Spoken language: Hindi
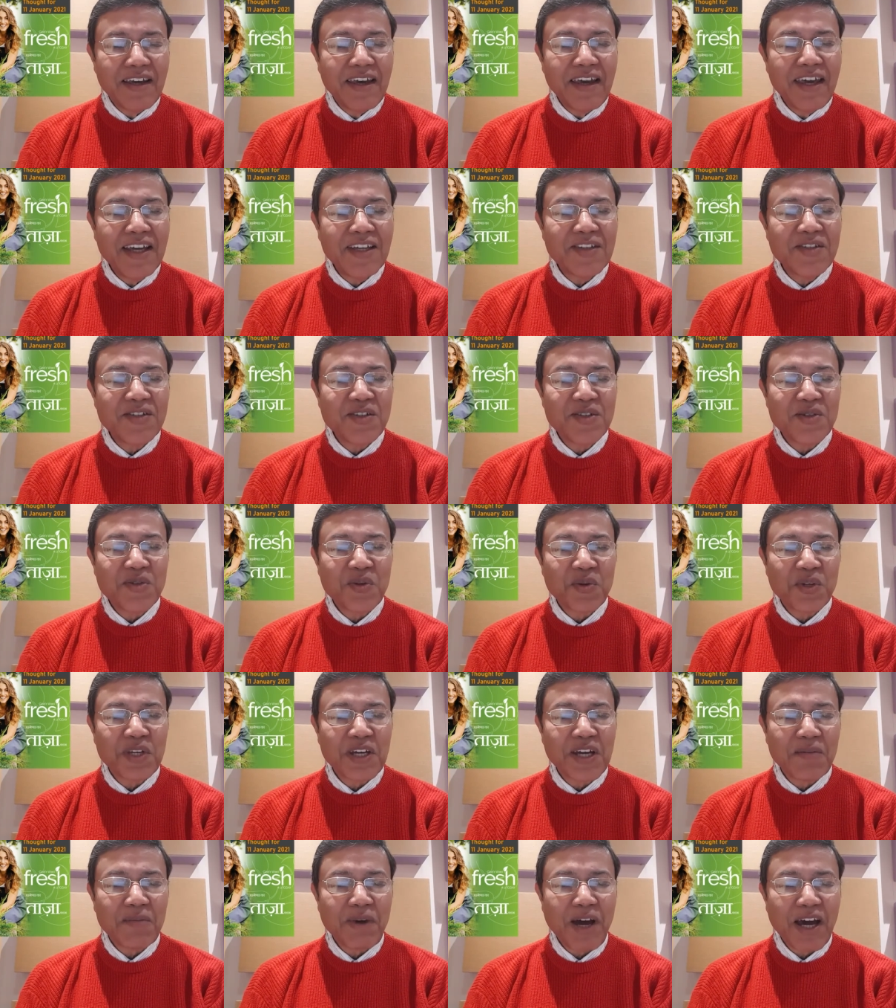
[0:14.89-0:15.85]
एक चीज
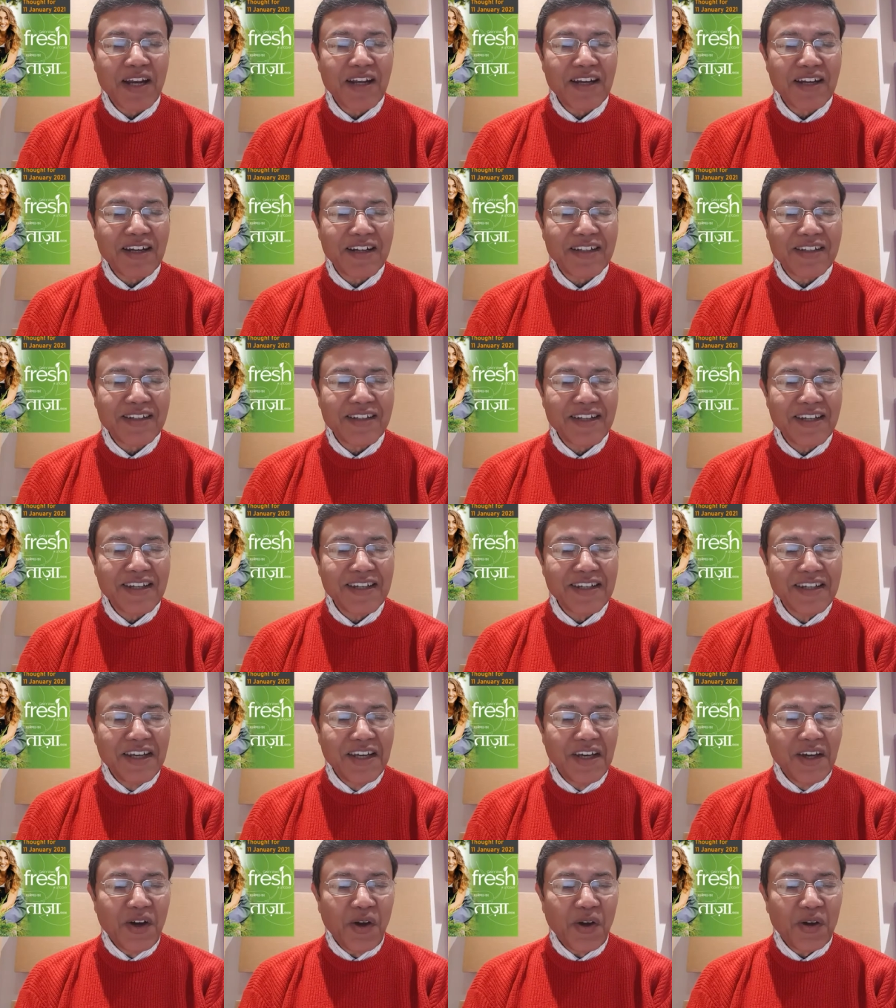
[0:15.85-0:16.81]
होने का बहाना करते हैं
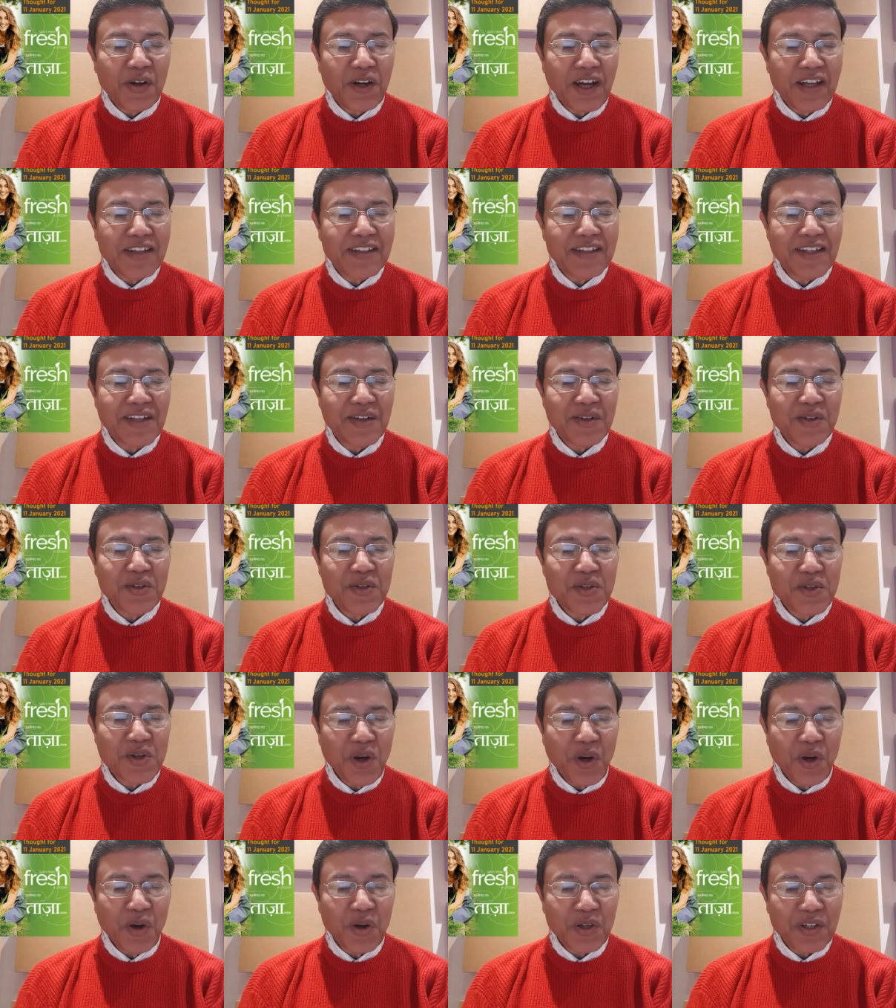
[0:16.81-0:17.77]
और अंदर
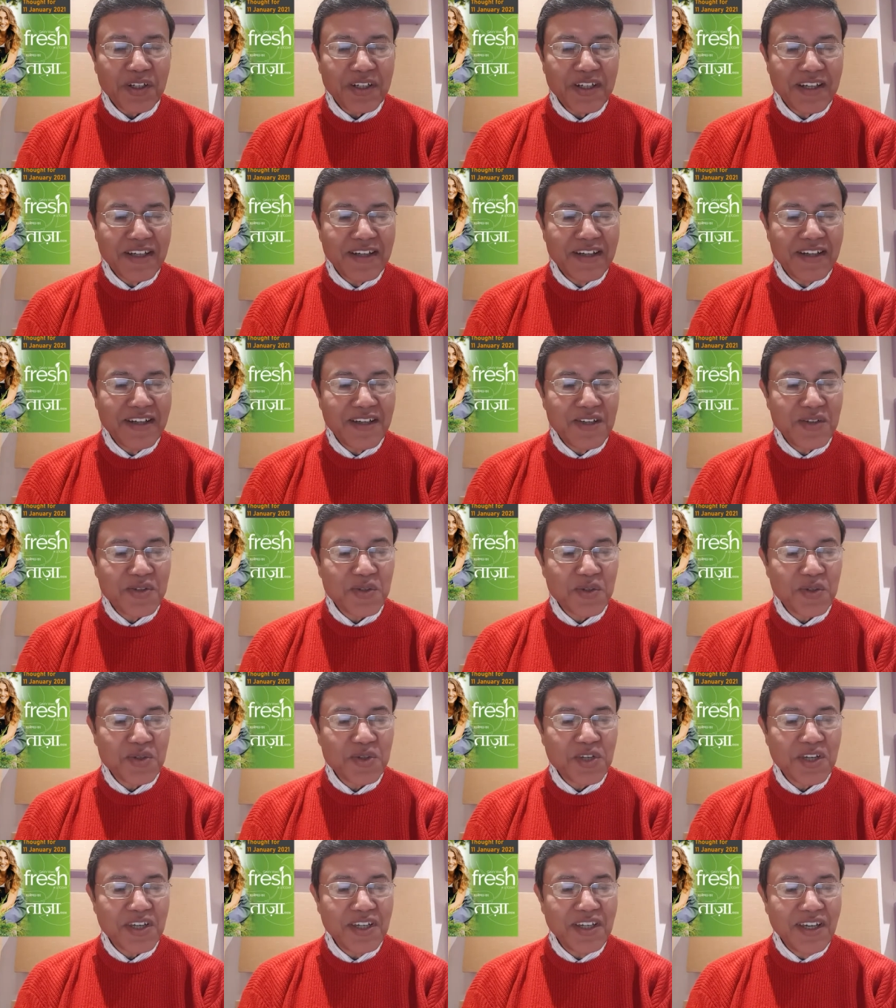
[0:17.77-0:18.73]
कुछ और लेकिन
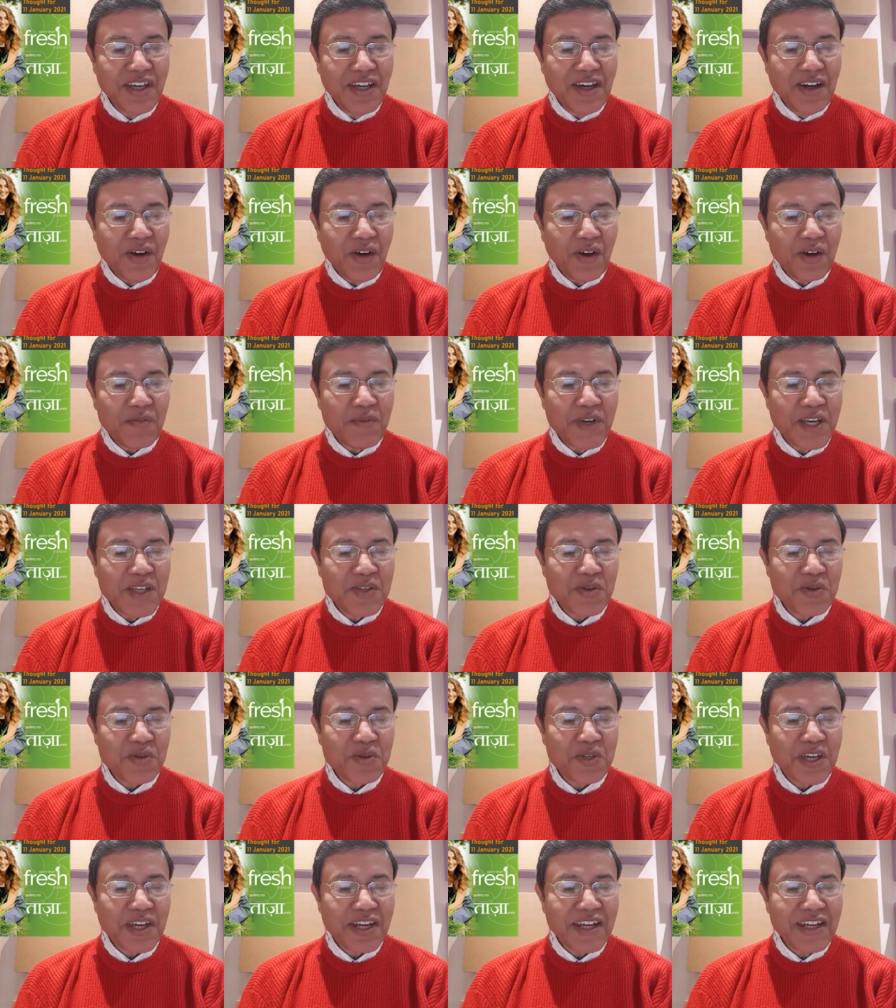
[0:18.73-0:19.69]
सोचें और
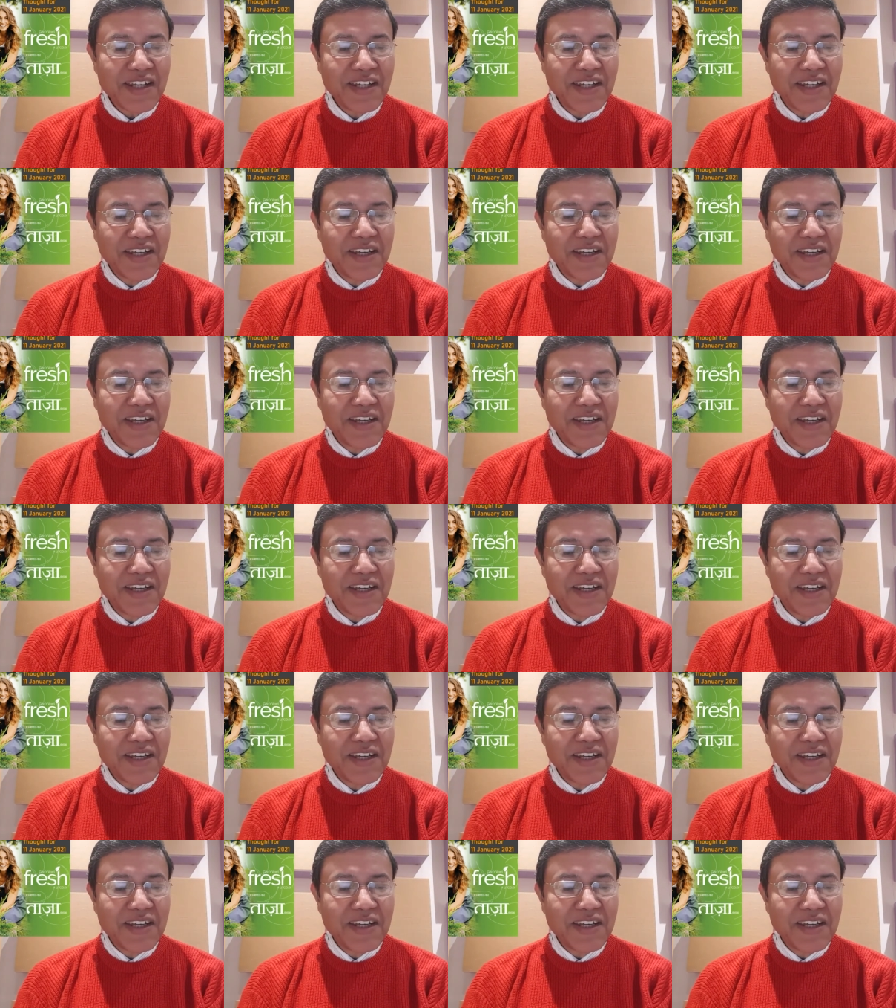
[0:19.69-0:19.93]
महसूस करें